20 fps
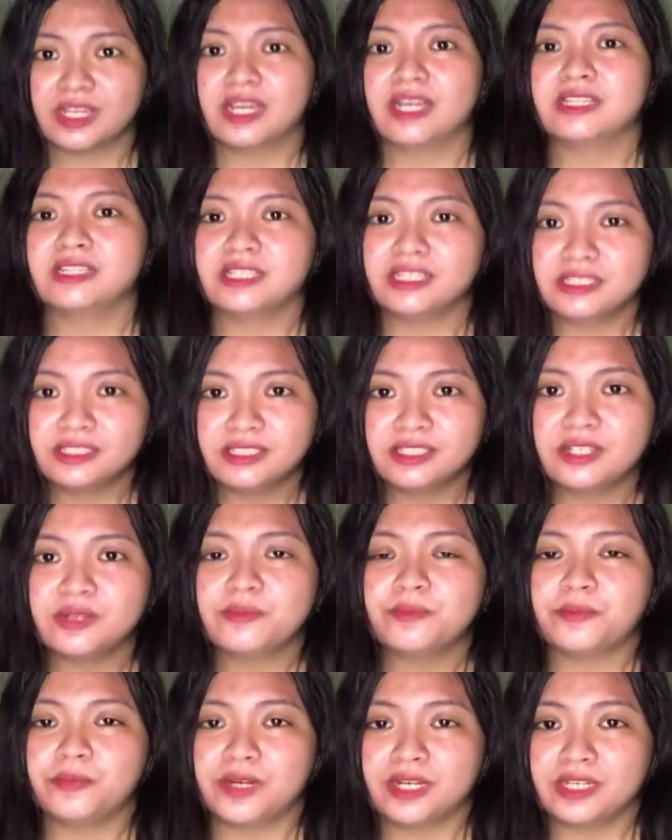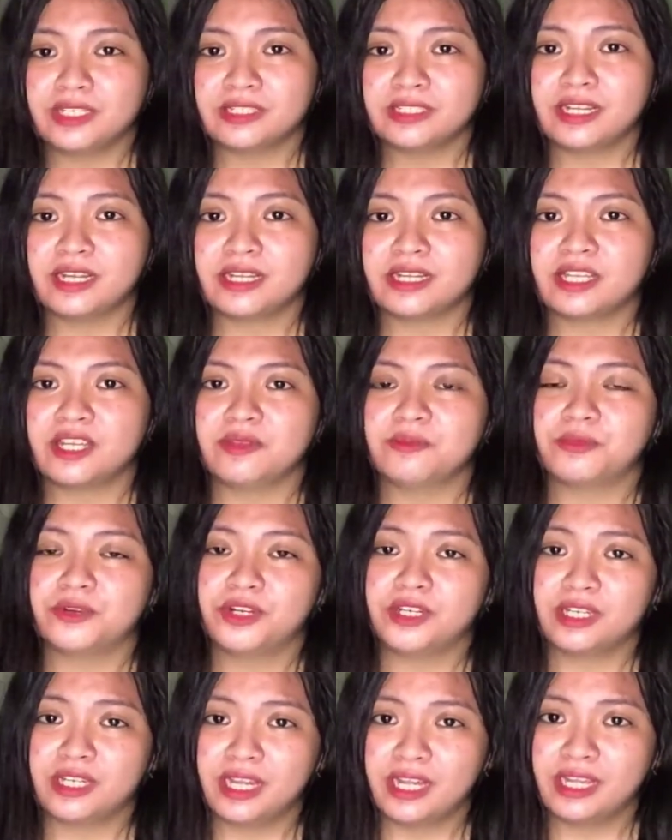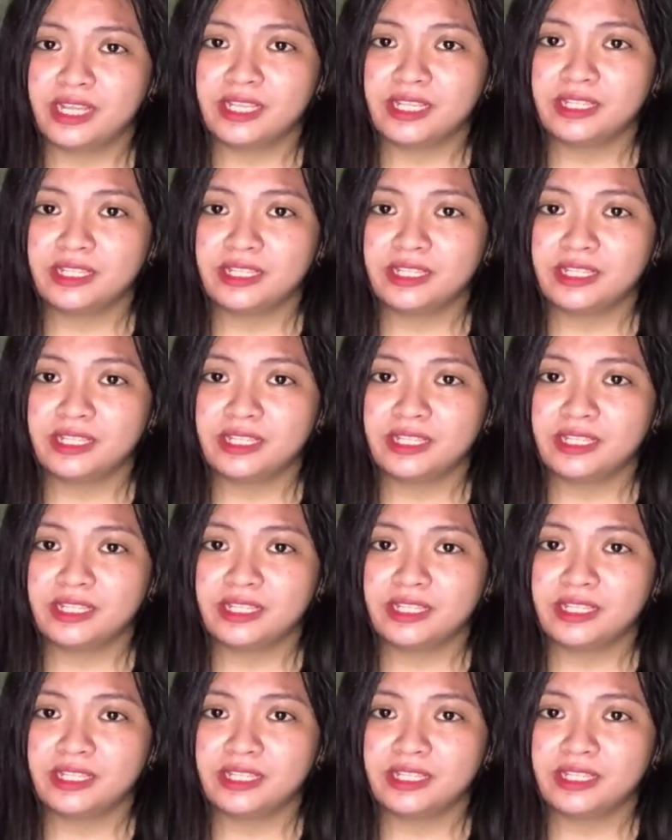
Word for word: Another part ng keyboard ay